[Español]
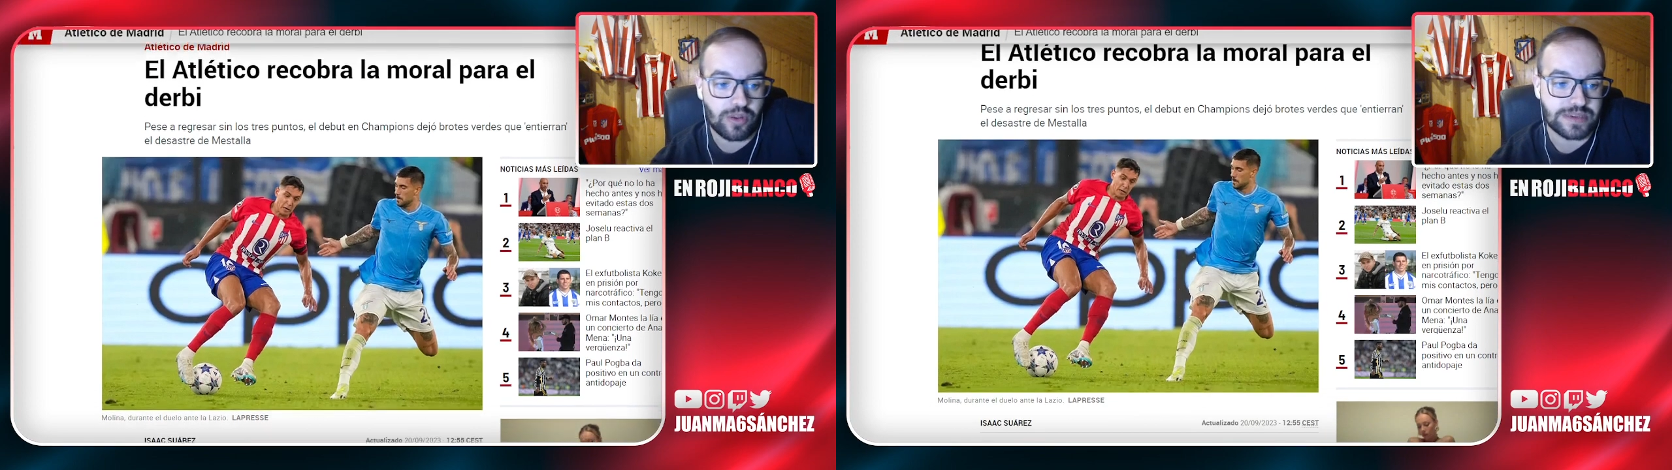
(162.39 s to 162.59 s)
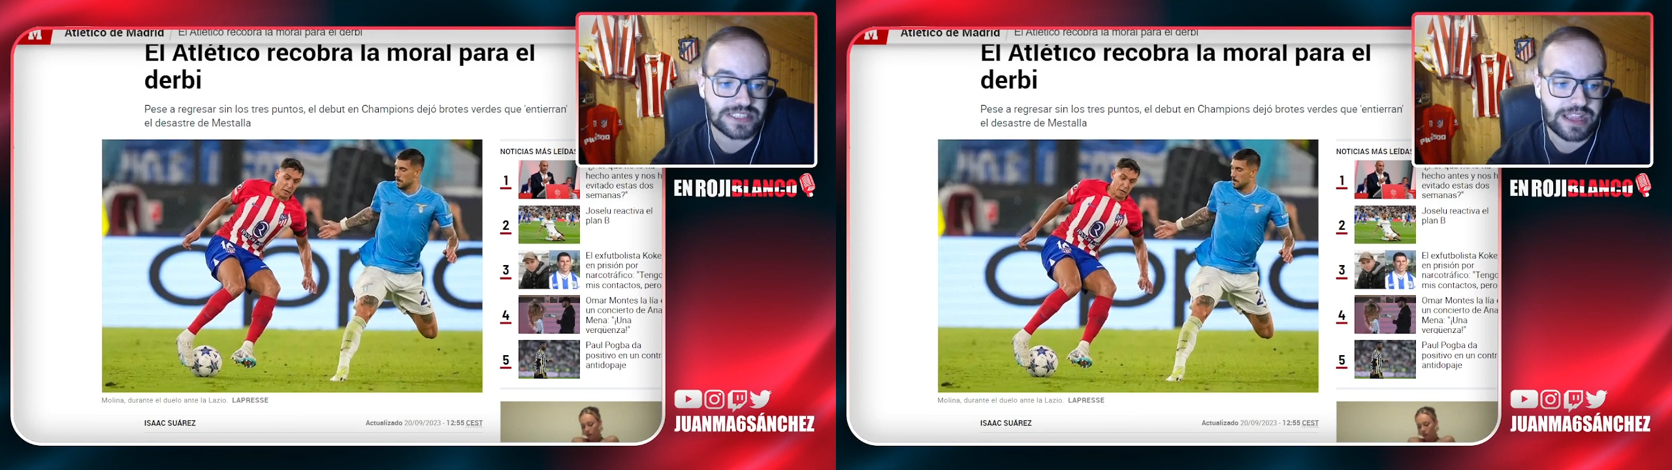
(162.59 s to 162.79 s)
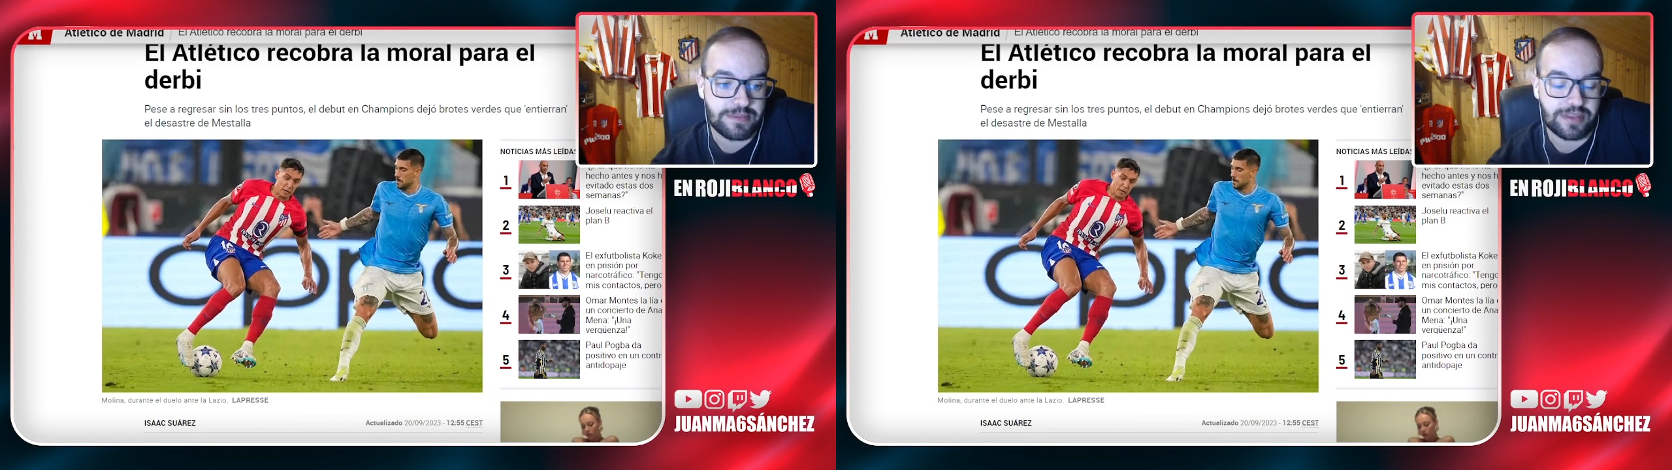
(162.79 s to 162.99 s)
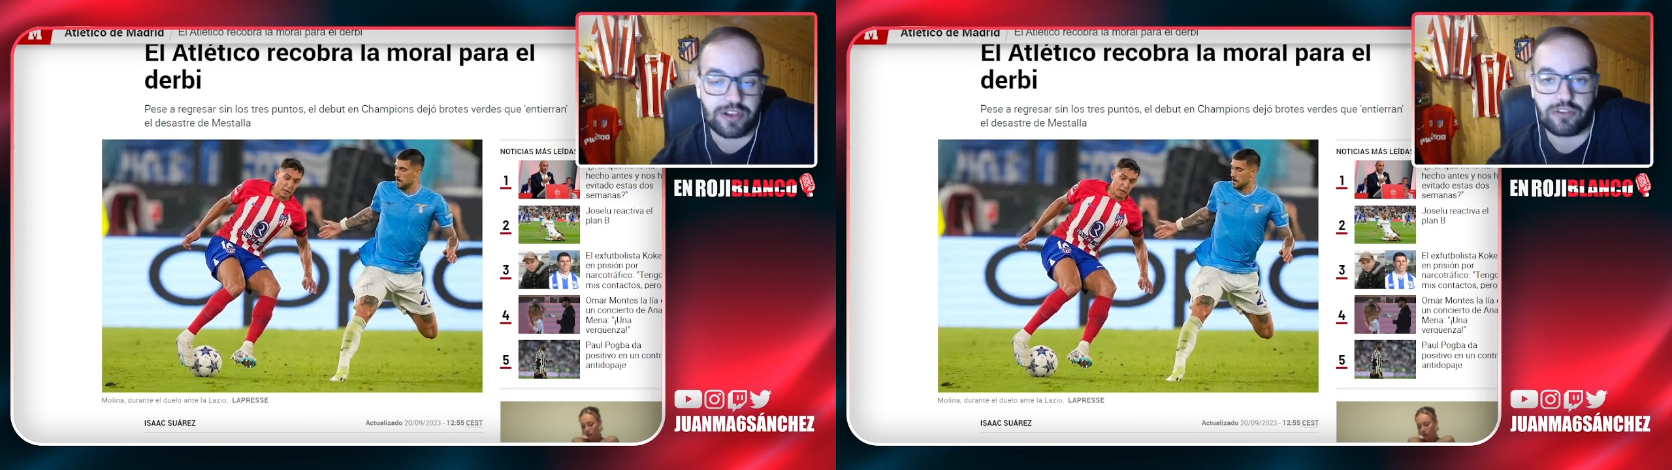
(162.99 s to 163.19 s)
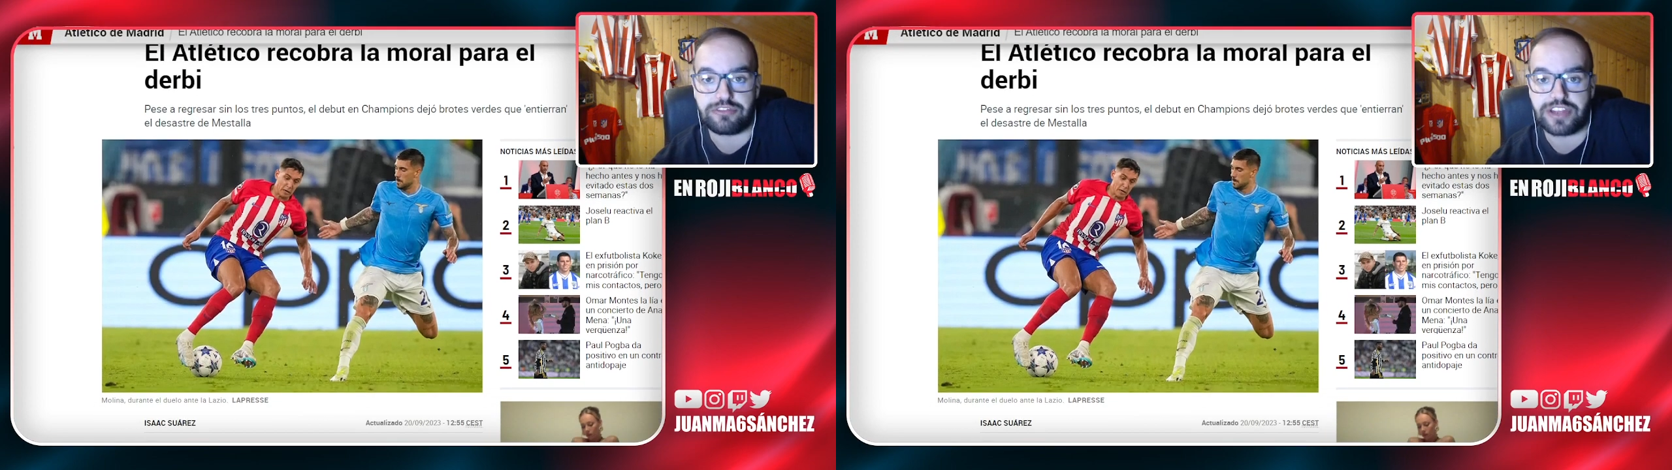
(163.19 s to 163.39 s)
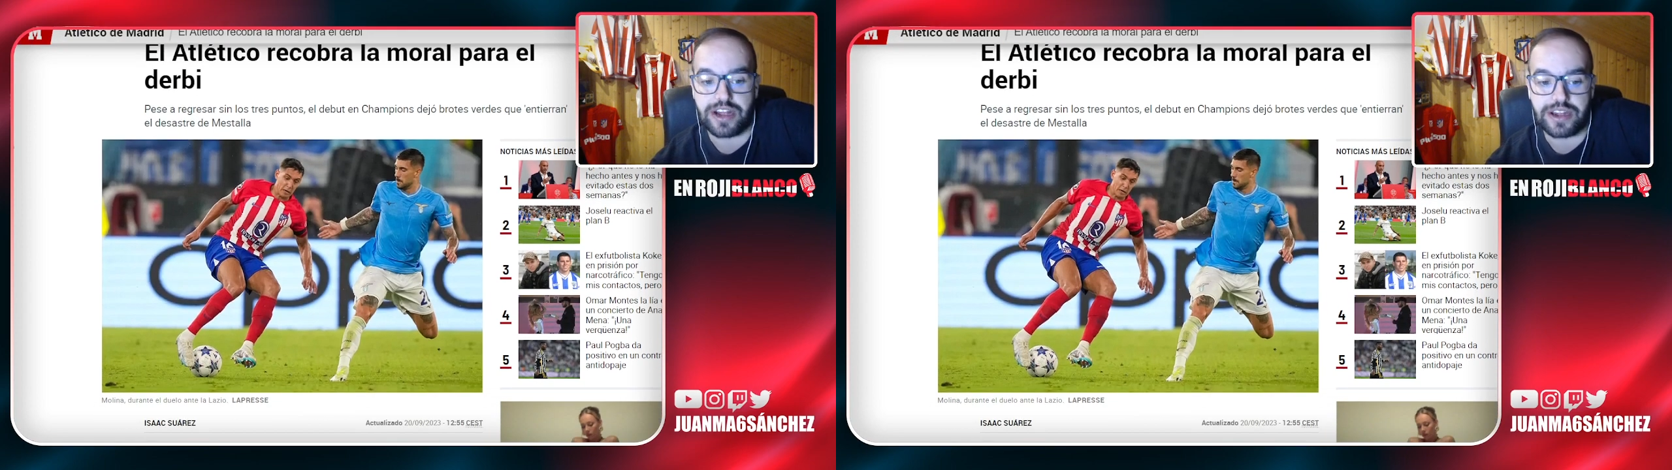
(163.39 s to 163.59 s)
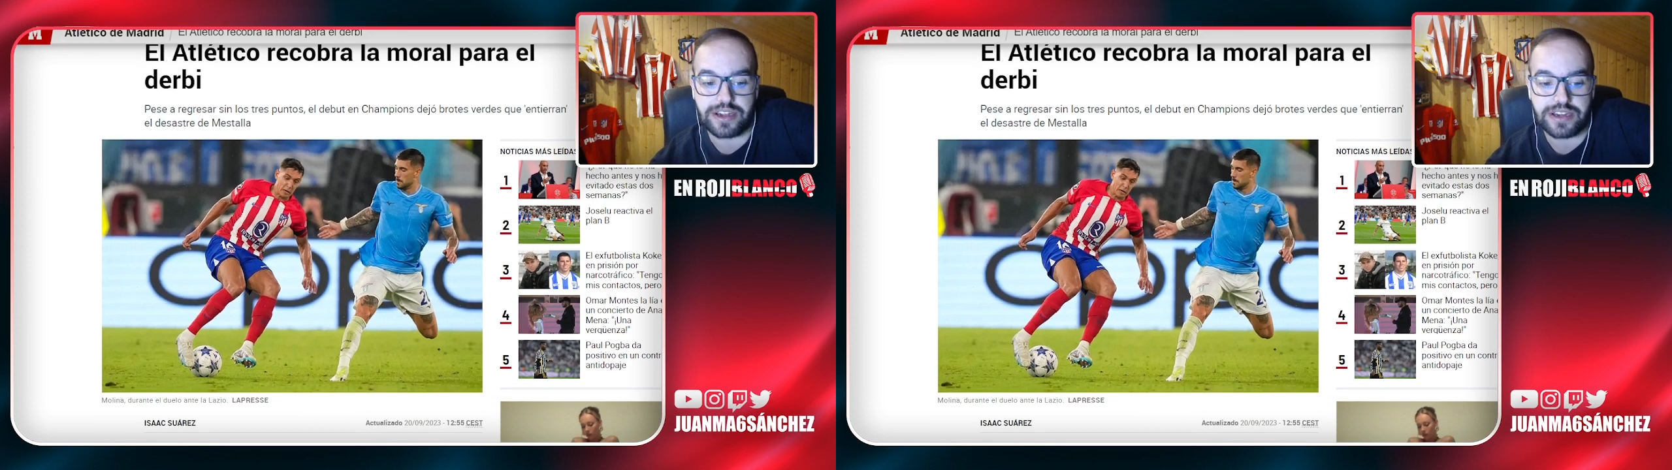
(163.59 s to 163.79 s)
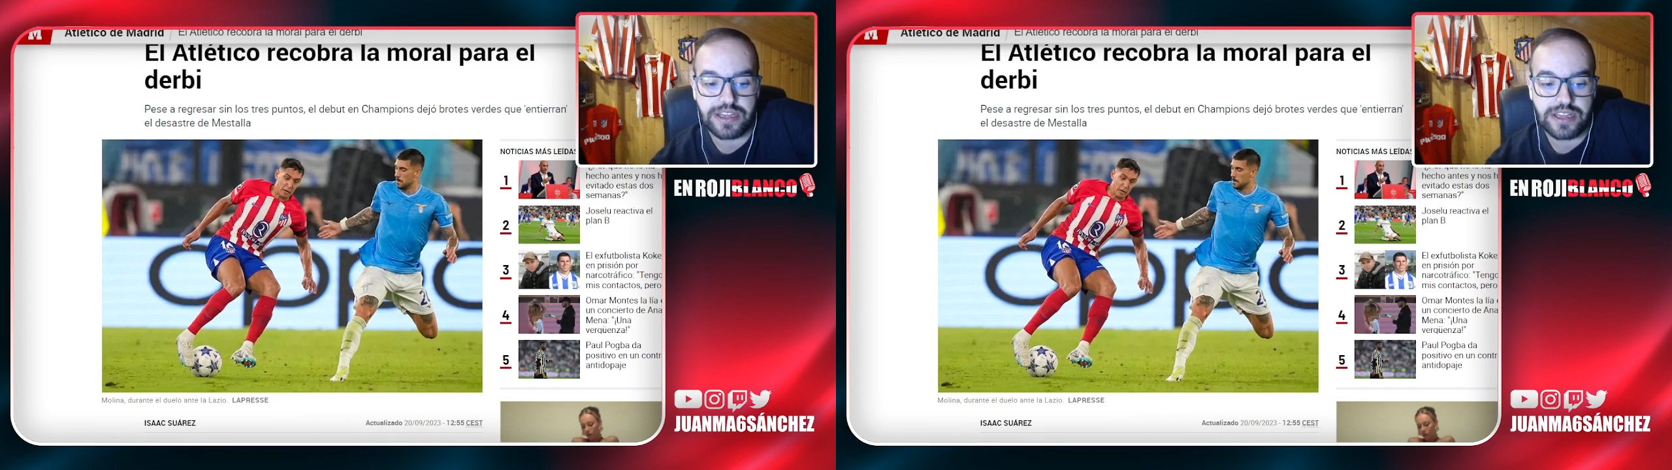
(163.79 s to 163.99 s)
Mestalla y me hace confiar en,